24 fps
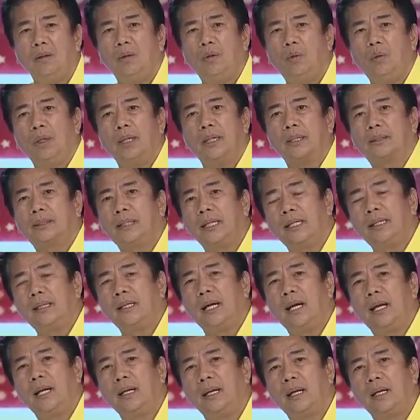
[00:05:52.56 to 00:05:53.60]
Walang
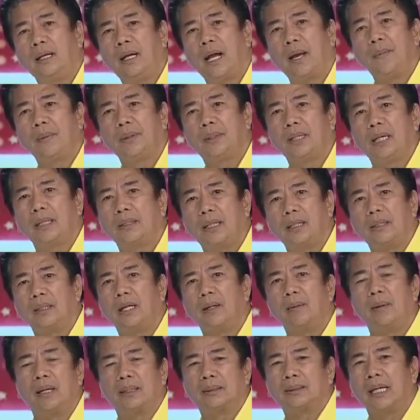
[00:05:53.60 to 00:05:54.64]
signal, ang gamit yata
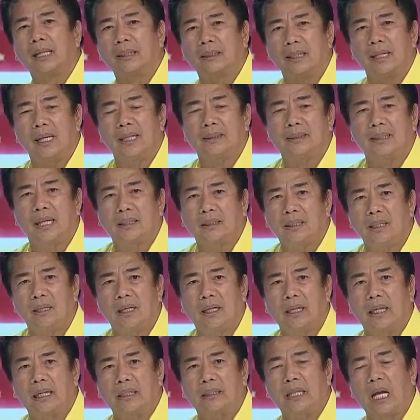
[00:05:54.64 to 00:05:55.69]
nila, mga
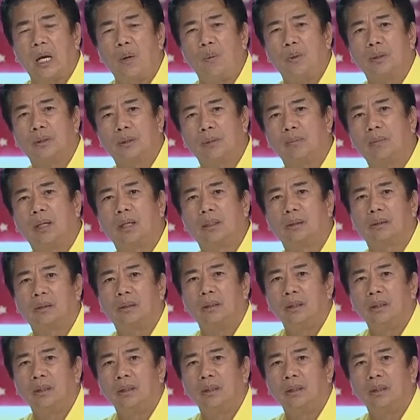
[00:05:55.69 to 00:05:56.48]
satellite-satellite, kikitawag sa mga